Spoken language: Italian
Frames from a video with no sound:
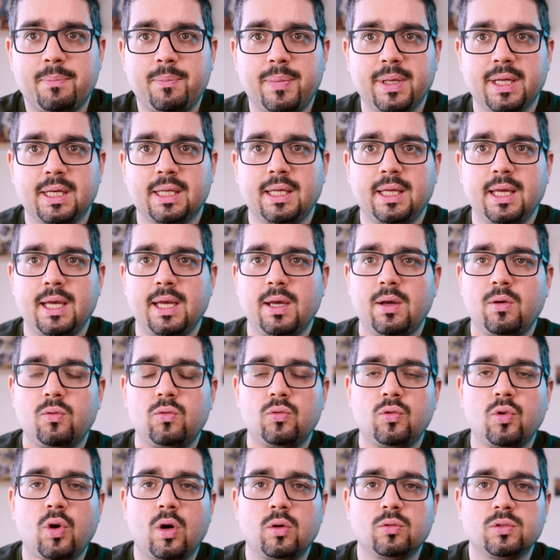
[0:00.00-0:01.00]
perché
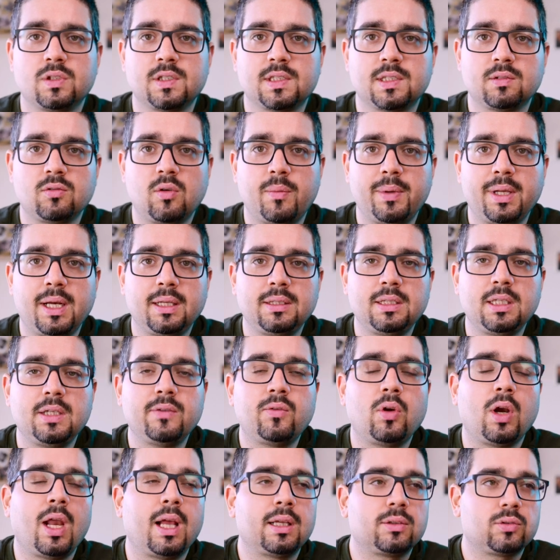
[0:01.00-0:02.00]
uno ha un sistema
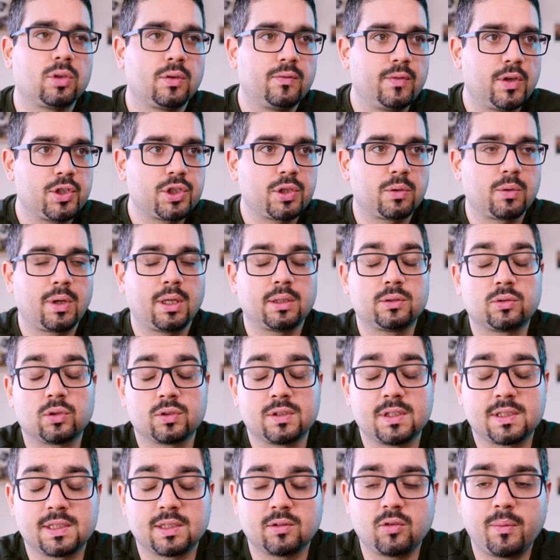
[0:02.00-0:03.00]
operativo, l'altro invece ha un
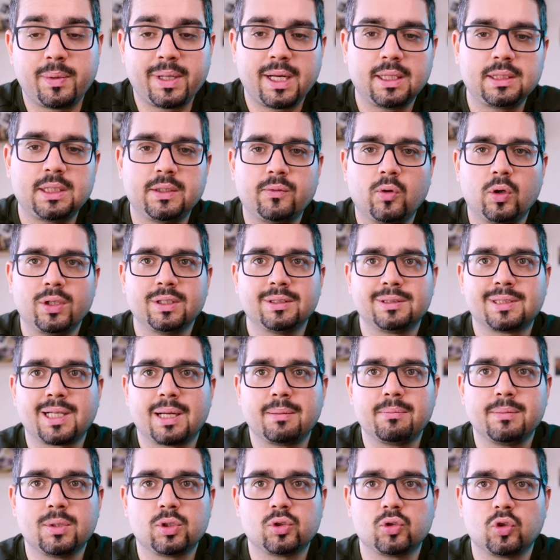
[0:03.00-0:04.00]
altro sistema operativo,
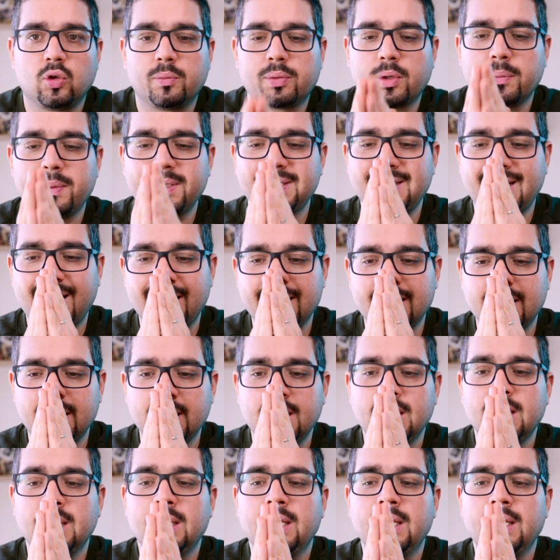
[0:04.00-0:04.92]
entrambi sono proprietari,